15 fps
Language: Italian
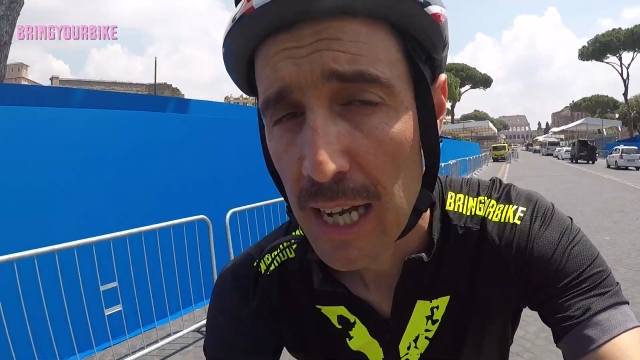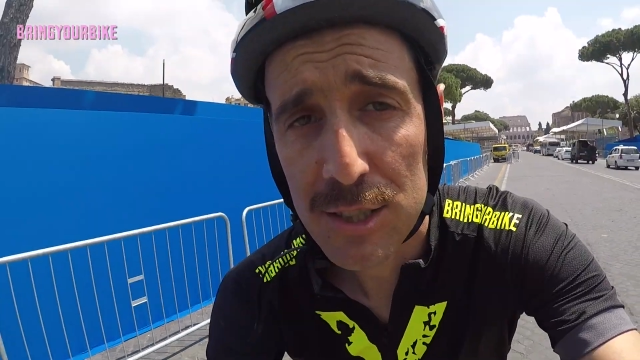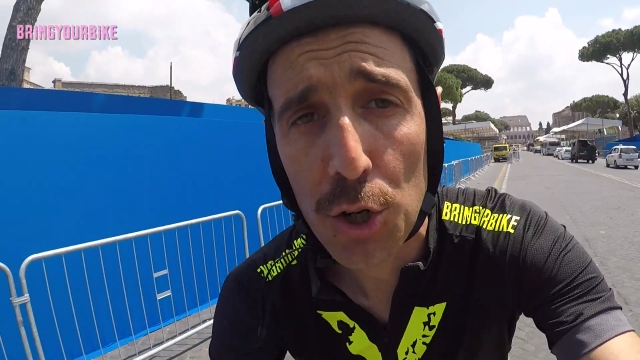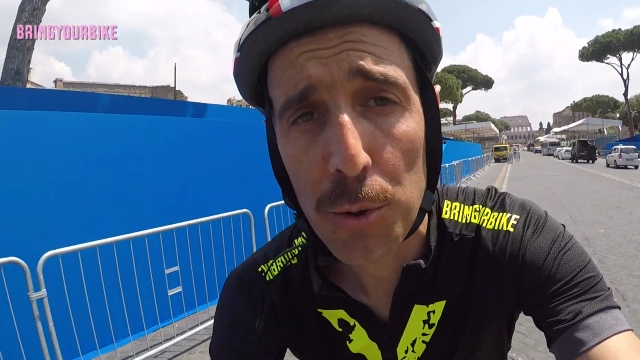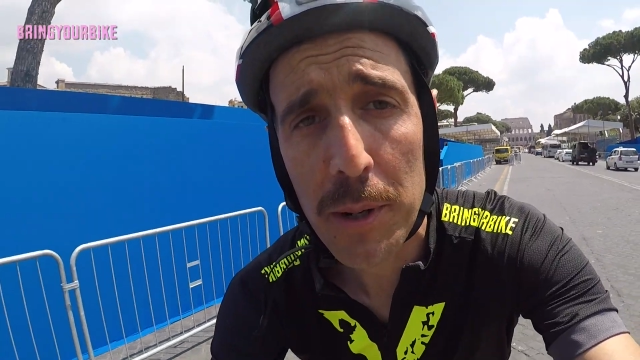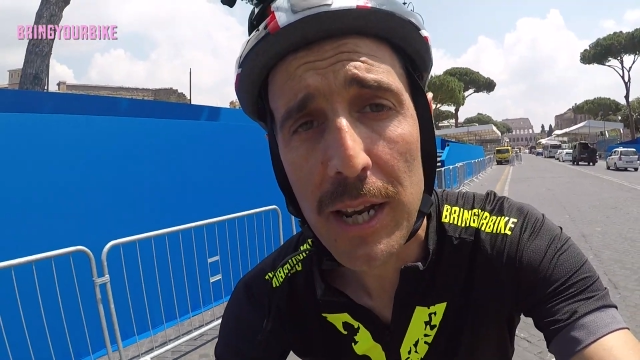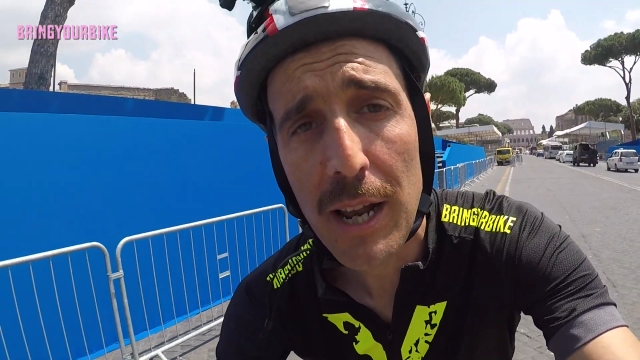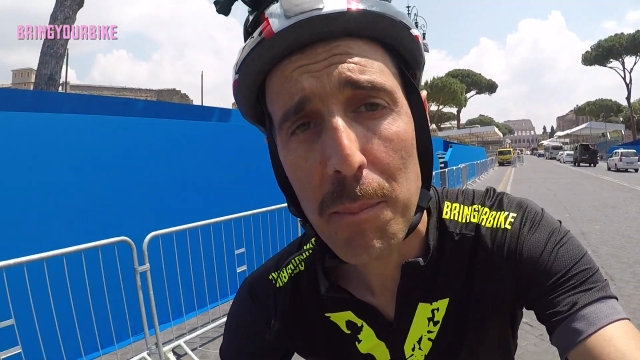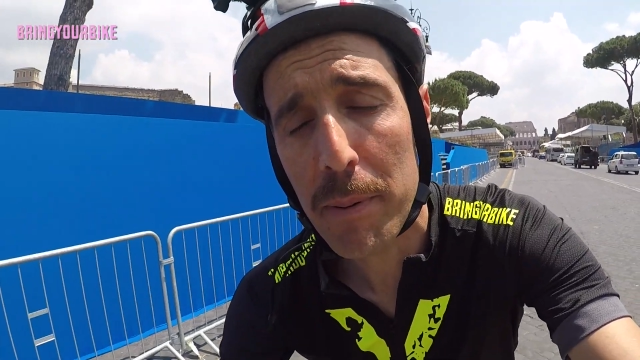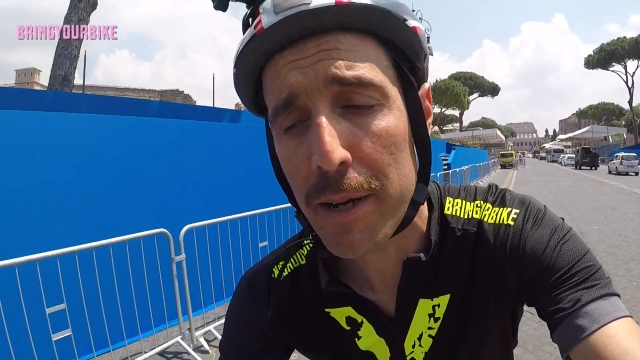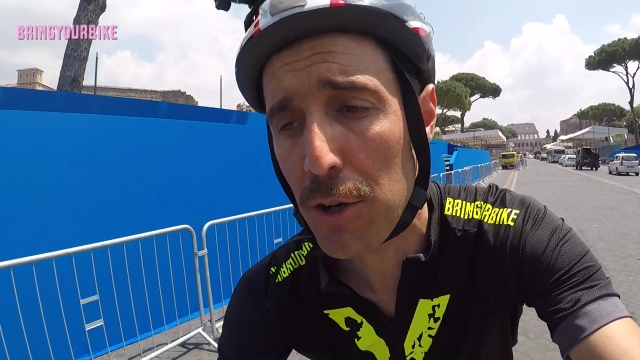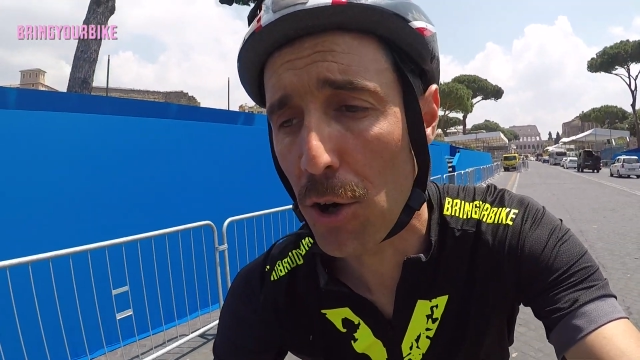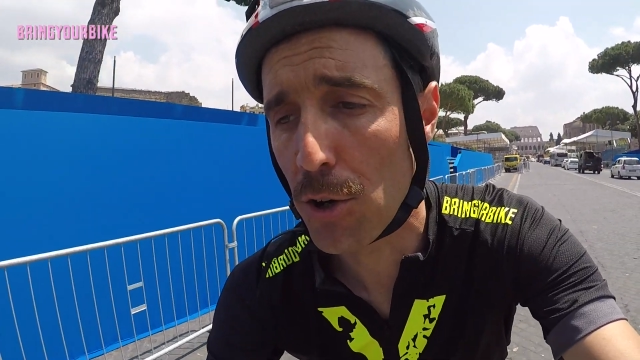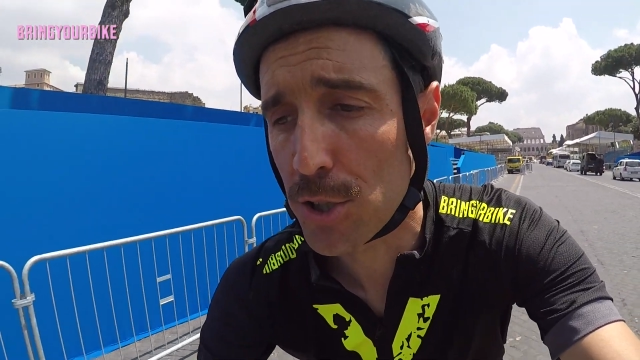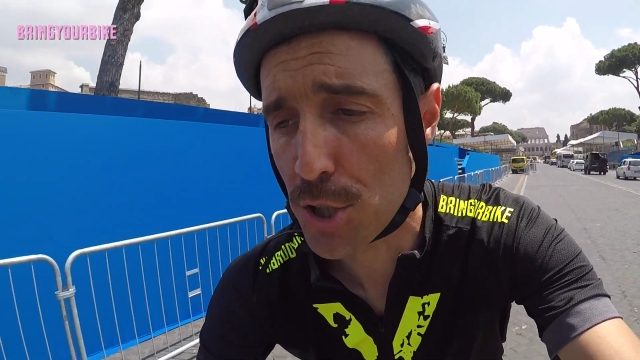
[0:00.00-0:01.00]
a scoprire il
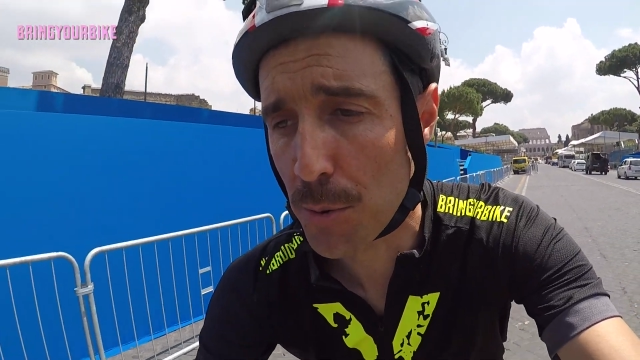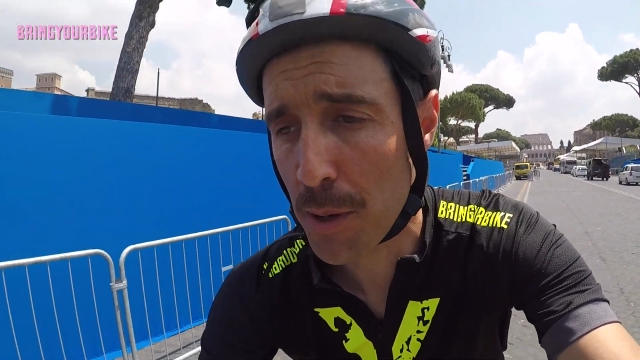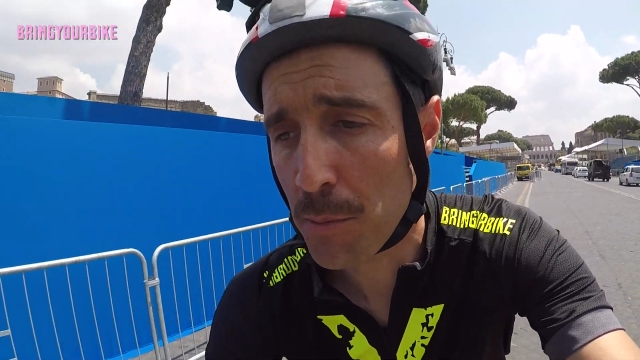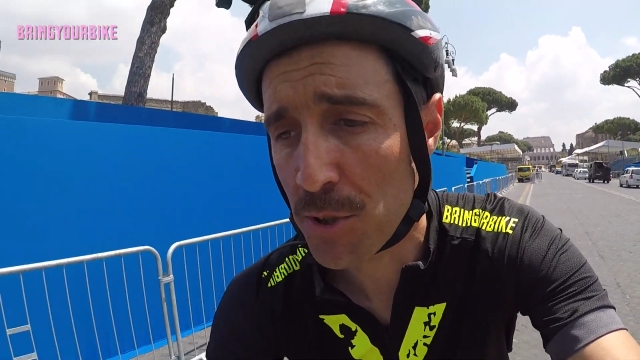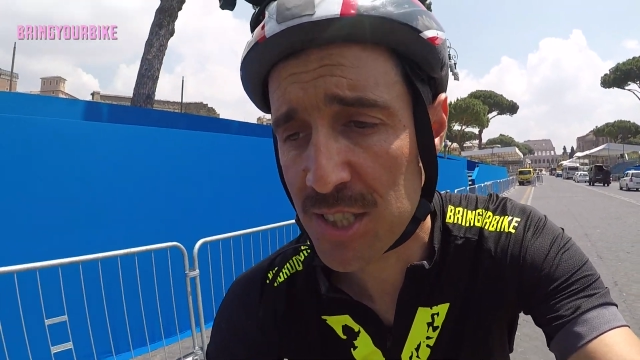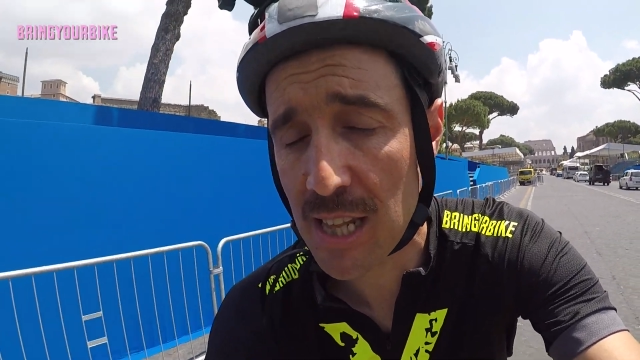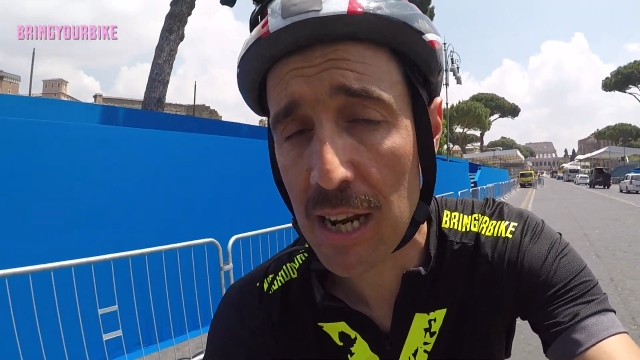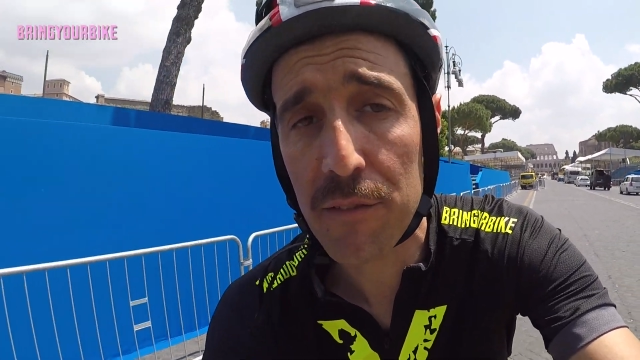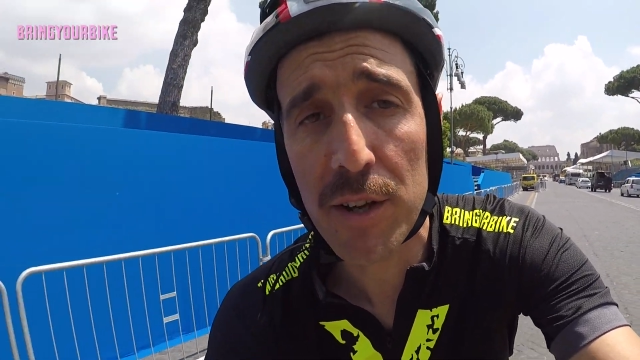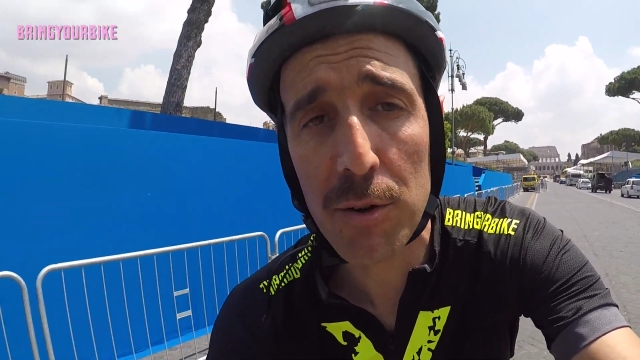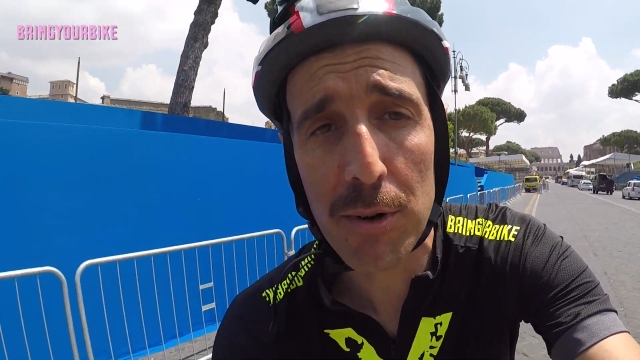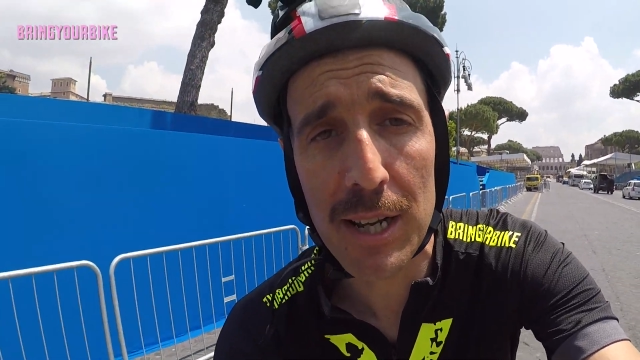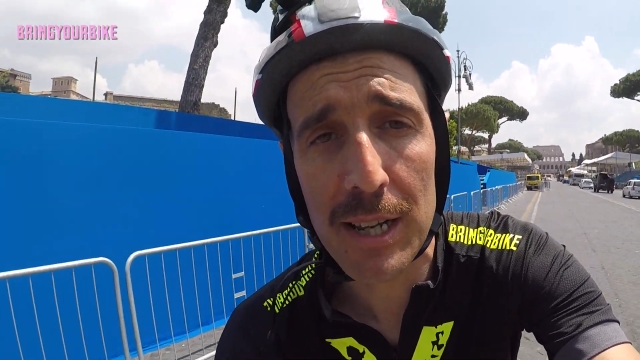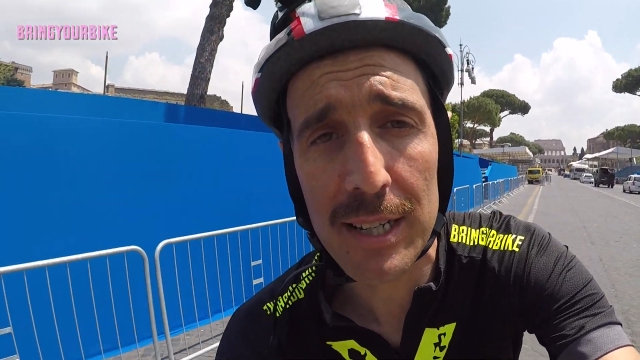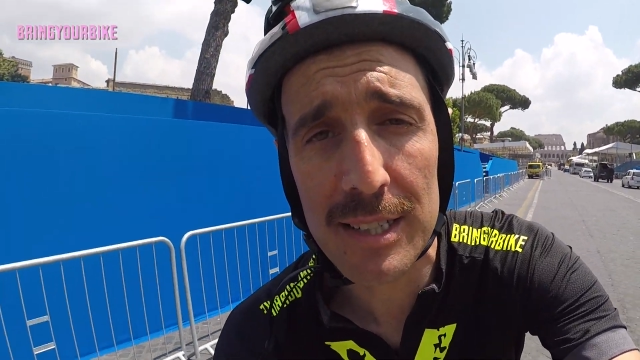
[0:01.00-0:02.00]
percorso per mostrarvi
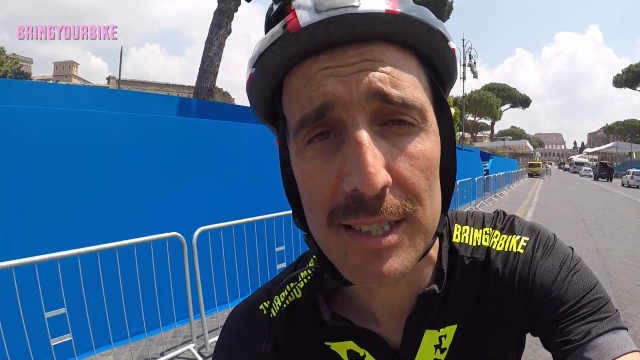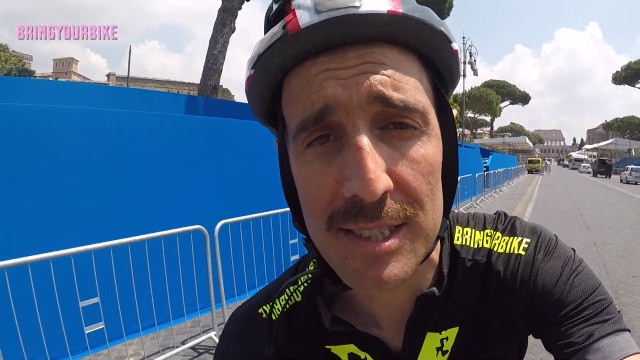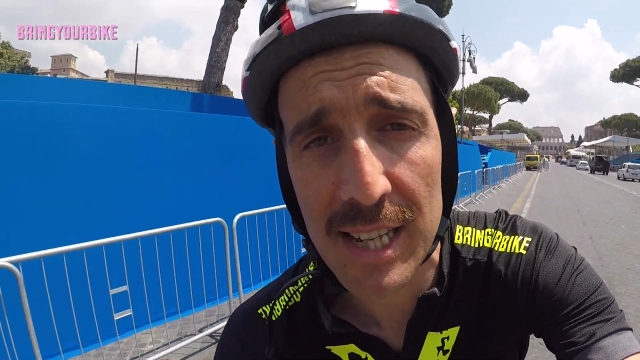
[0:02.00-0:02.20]
quelle che